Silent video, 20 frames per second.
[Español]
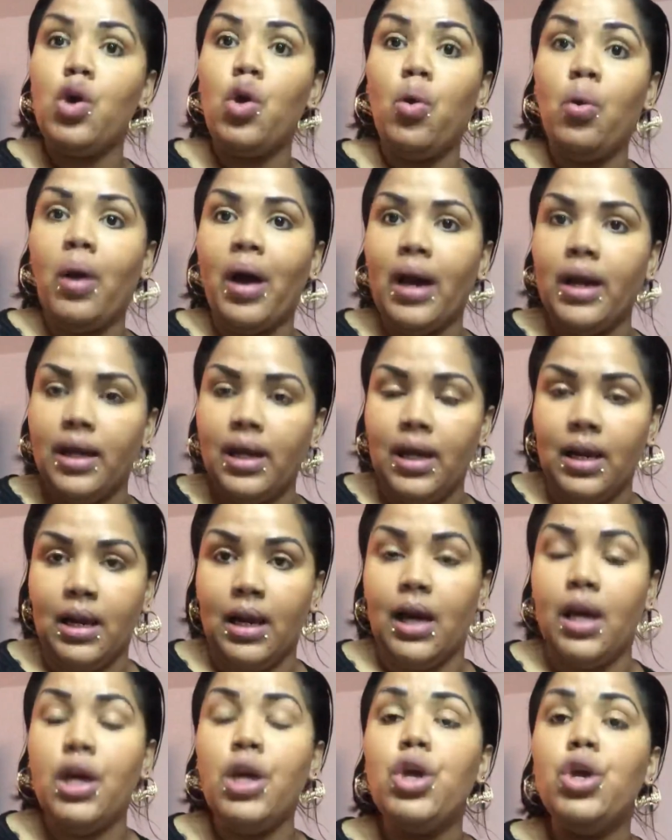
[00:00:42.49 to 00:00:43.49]
con
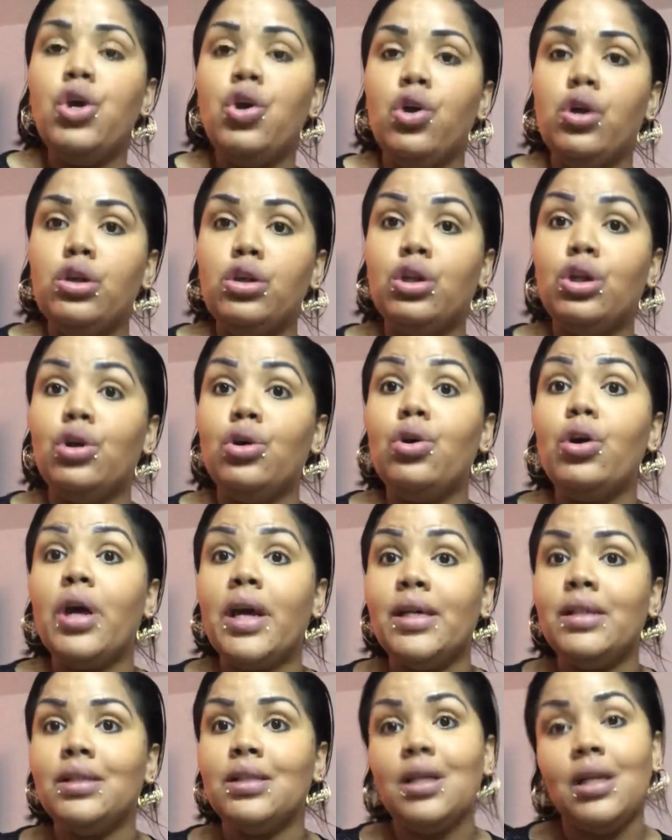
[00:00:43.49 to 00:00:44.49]
canela y otro
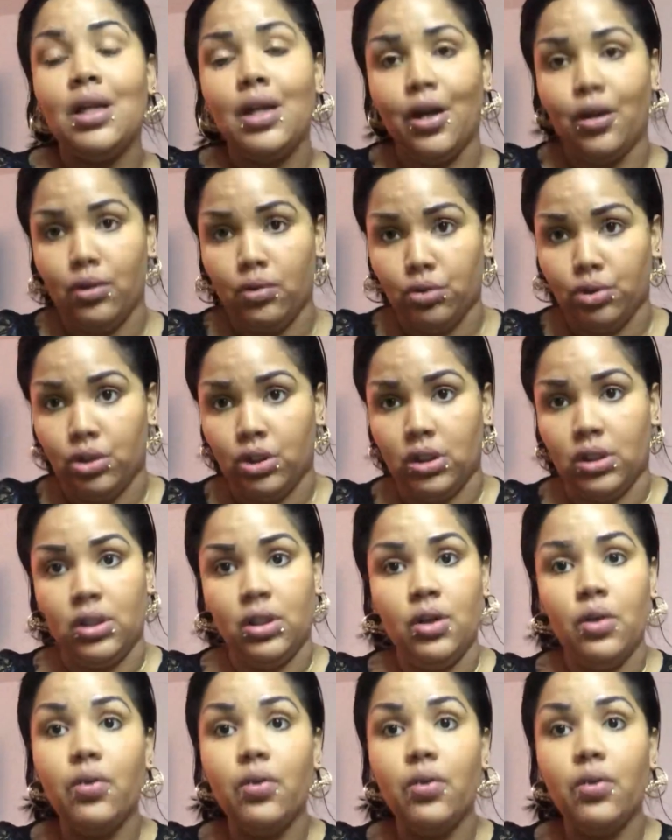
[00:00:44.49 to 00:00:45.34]
es en la noche.